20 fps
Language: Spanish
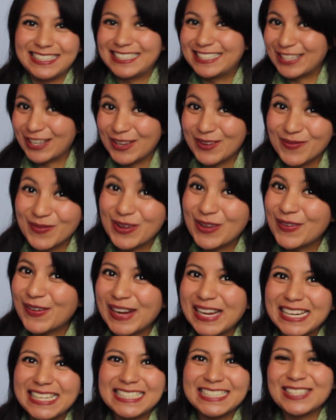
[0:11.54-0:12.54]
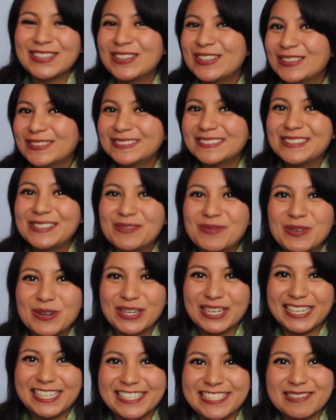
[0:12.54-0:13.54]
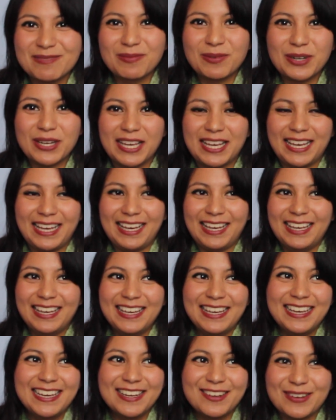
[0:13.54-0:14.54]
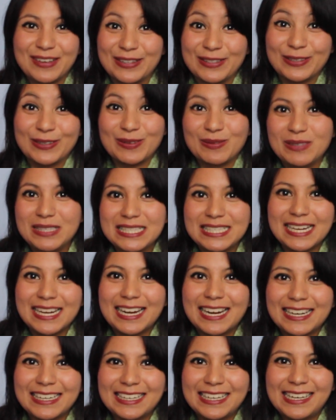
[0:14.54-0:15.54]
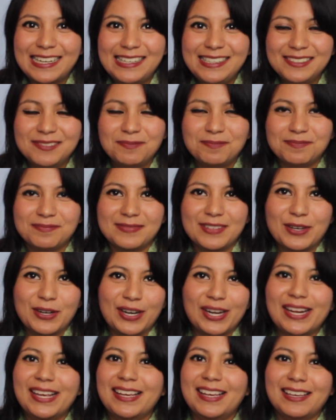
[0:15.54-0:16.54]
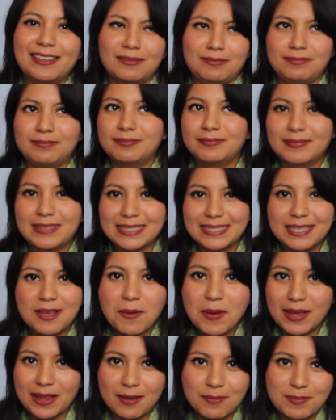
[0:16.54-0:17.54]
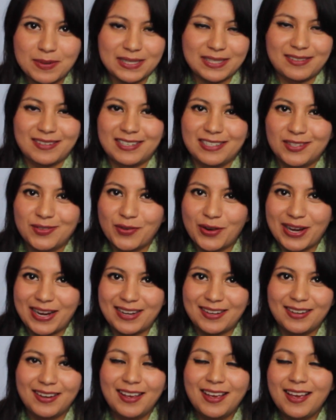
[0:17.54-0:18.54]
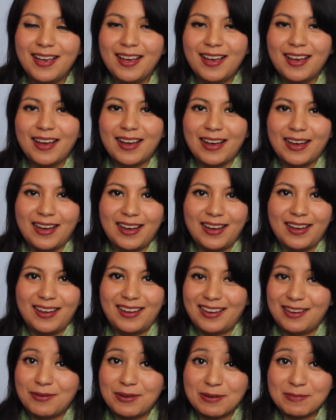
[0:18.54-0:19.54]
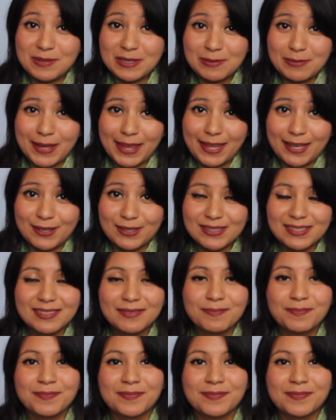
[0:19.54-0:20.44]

estoy muy feliz, no, no lo puedo creer porque cuando comencé el canal no creí que más de 20 personas fueran a, a ver mis videos.